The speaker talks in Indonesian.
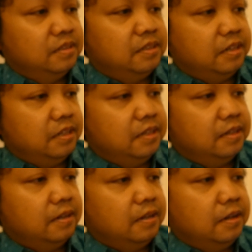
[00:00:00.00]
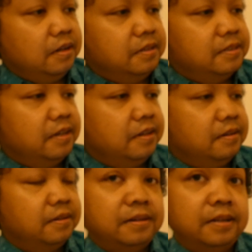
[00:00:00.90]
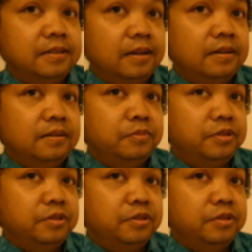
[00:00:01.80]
jadi Eh, saya rasa